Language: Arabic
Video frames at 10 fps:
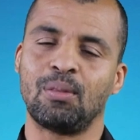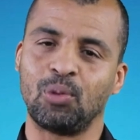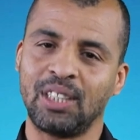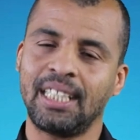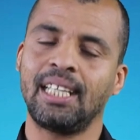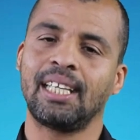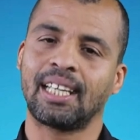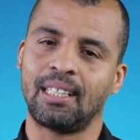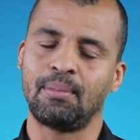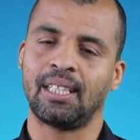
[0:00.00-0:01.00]
بالمديرية
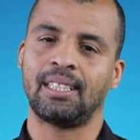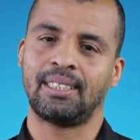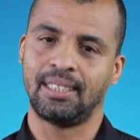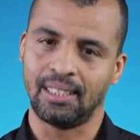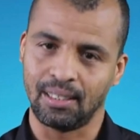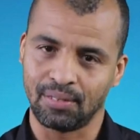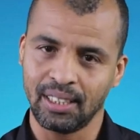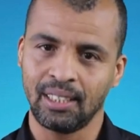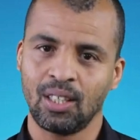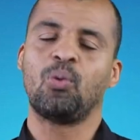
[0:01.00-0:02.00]
الإقليمية سيدي
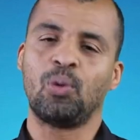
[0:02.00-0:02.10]
إفني